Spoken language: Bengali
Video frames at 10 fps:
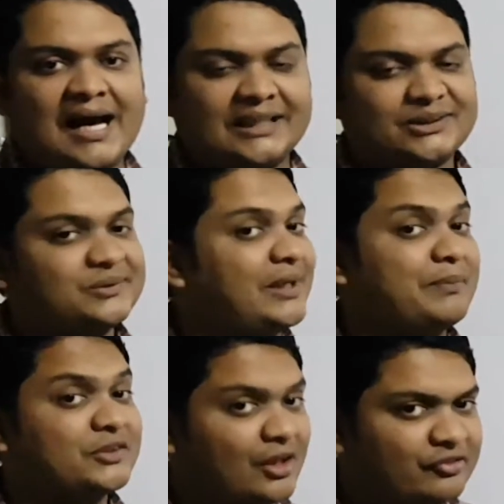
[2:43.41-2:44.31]
আশা করছি
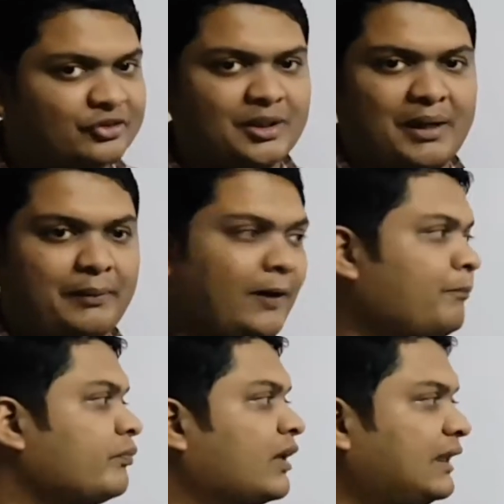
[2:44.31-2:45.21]
আপনারা সলভ করতে পারবেন
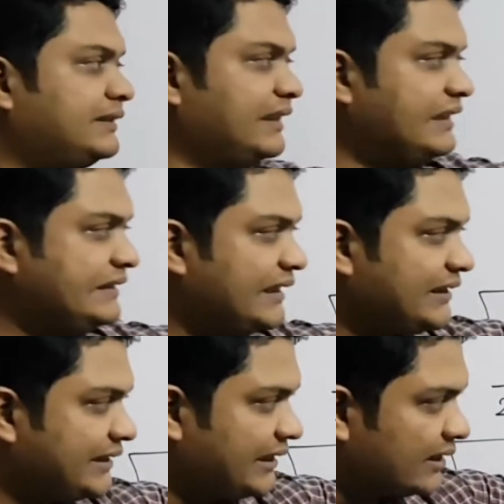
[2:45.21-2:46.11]
যে নিচে
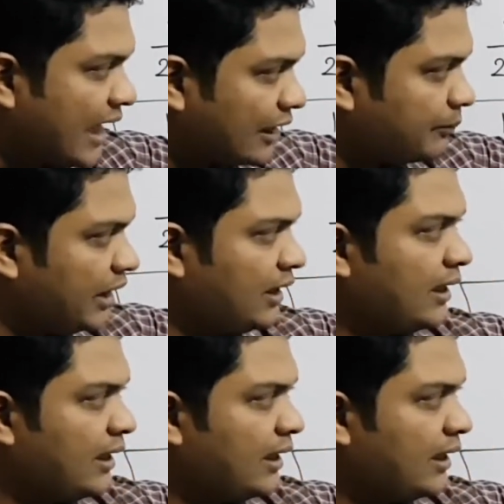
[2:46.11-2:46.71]
যেটা থাকবে